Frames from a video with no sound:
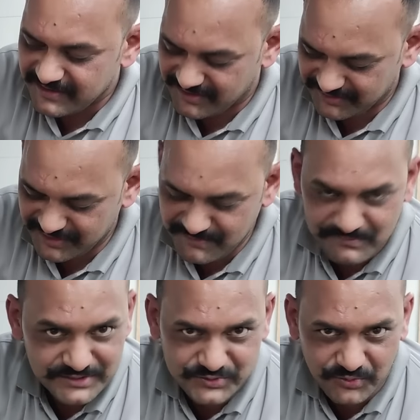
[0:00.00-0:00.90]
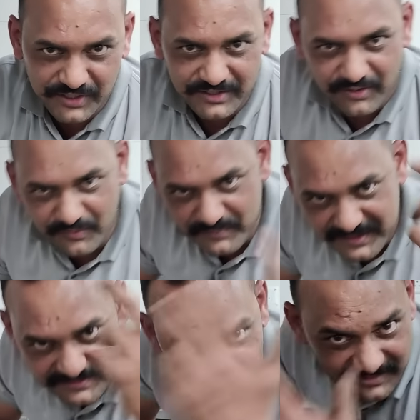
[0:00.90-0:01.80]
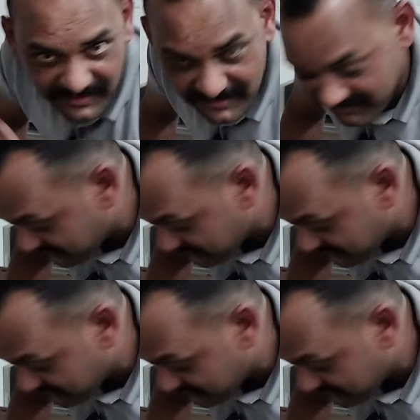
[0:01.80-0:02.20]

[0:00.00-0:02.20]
कितने मस्त हो गए और मेरी शकल